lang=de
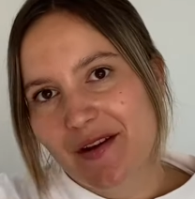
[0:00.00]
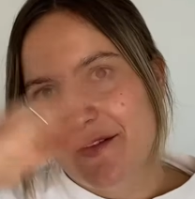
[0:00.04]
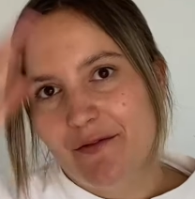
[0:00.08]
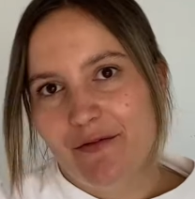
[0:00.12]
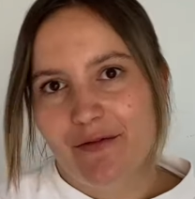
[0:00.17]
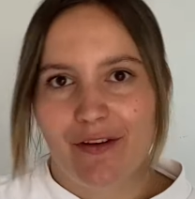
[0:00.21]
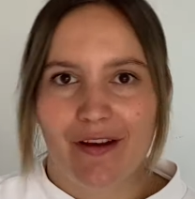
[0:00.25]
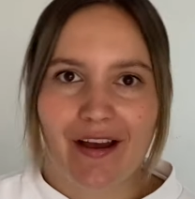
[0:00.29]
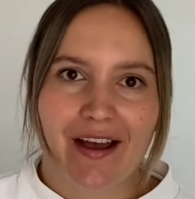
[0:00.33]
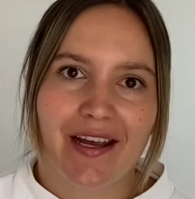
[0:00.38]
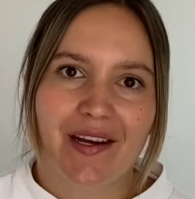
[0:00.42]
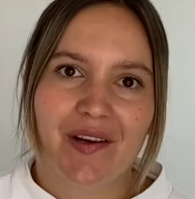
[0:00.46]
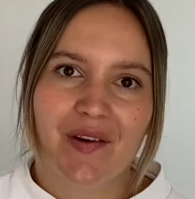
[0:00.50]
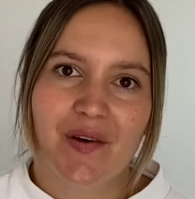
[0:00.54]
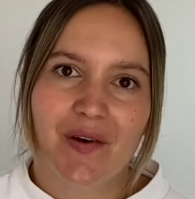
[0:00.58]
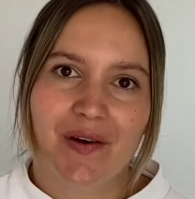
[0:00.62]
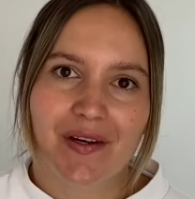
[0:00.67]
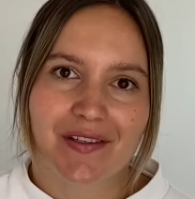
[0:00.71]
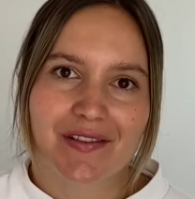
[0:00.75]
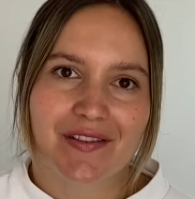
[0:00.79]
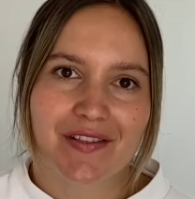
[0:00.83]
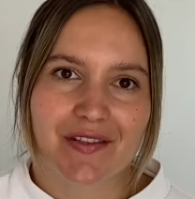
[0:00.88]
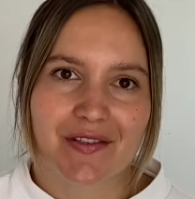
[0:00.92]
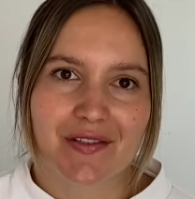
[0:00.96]
einen freien
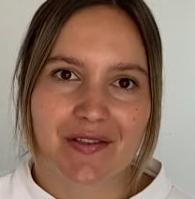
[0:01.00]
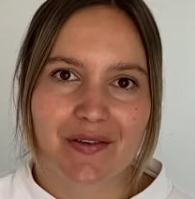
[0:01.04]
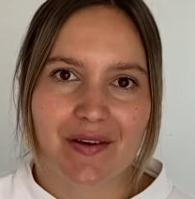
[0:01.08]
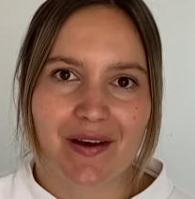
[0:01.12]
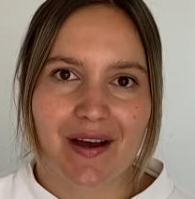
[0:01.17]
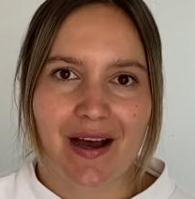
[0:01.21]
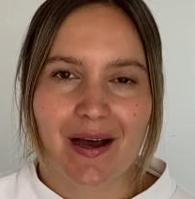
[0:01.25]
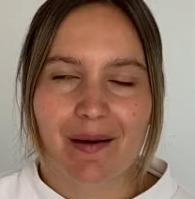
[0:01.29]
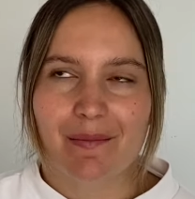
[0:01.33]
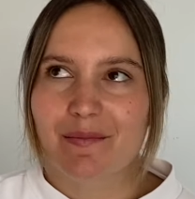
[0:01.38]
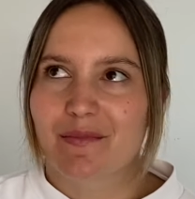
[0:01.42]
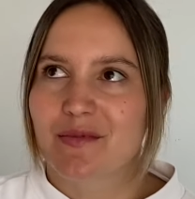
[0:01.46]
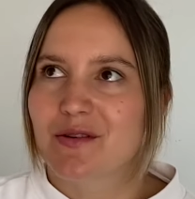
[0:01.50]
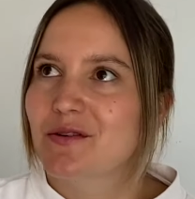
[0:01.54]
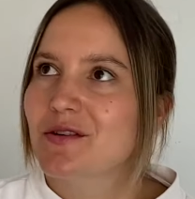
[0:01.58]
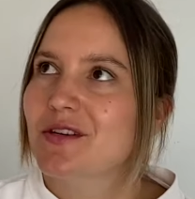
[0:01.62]
Horizont zu haben,